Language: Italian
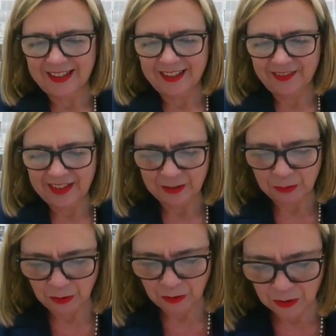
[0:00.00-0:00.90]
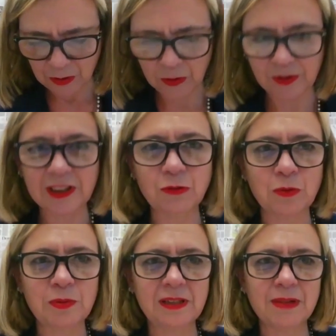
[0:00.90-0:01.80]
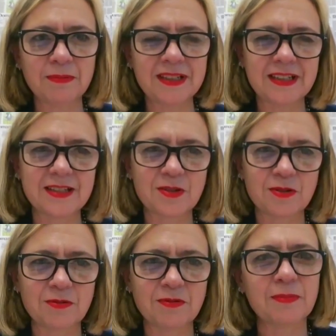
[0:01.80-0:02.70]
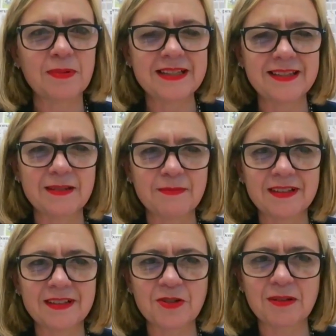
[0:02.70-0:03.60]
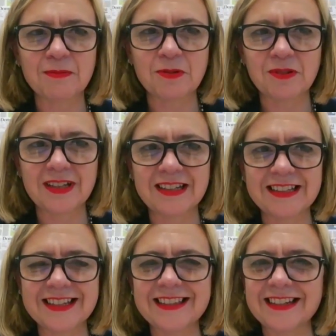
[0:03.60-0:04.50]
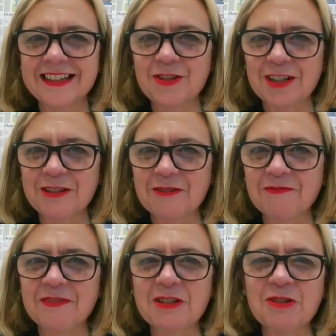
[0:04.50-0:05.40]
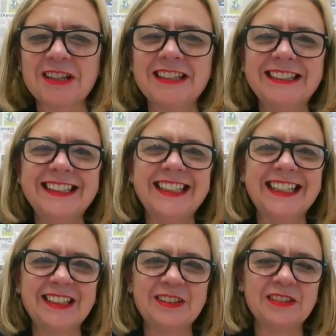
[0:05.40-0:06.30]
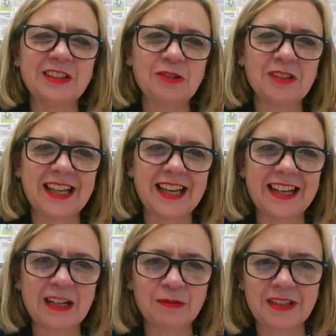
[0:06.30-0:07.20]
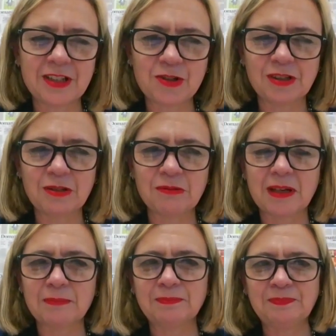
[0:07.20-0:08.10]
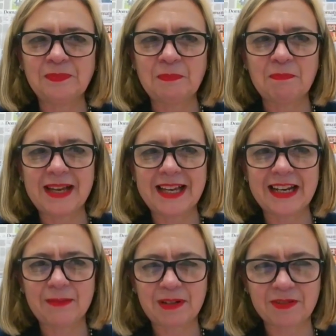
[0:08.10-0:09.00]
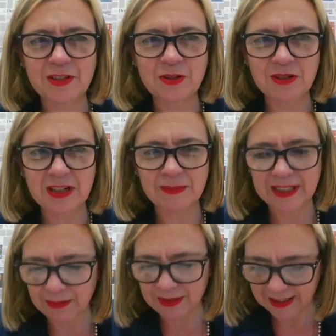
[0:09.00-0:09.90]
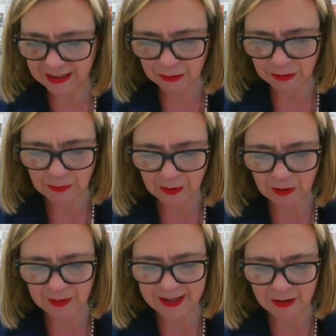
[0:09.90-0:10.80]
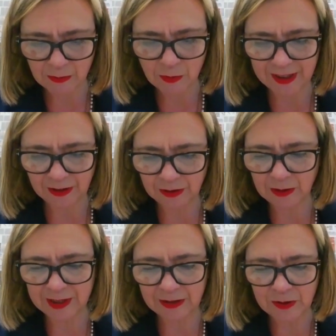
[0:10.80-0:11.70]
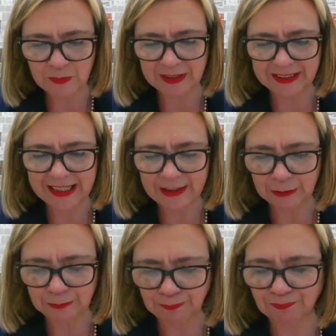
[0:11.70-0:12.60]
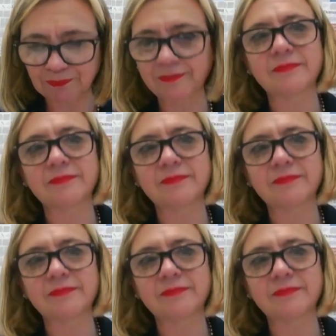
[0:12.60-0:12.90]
Livia Turco non l'ho detto prima perché sono una pessima diciamo, organizzatrice io invece e non ho detto che è l'autrice di una bella prefazione ma ne parleremo tra un poco. Adesso è il momento di Pietro Spataro.